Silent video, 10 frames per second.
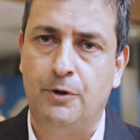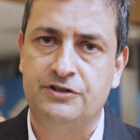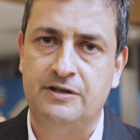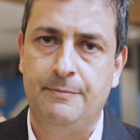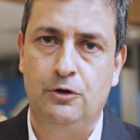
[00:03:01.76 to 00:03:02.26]

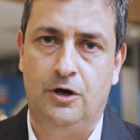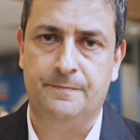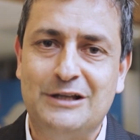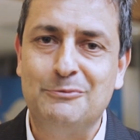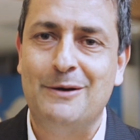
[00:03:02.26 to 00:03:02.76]
pode ser melhor.
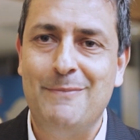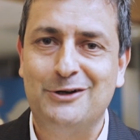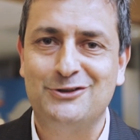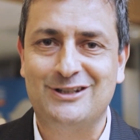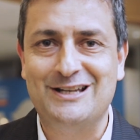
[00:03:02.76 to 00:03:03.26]
Estamos
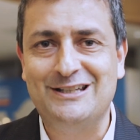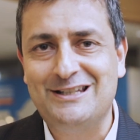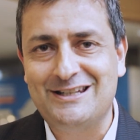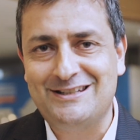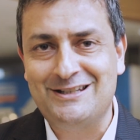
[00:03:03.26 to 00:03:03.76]
abertos
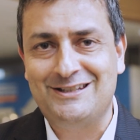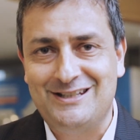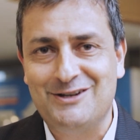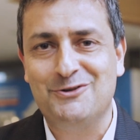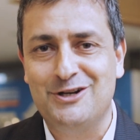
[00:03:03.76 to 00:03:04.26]

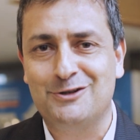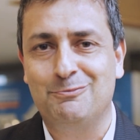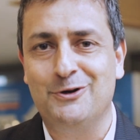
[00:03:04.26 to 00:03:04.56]
365 dias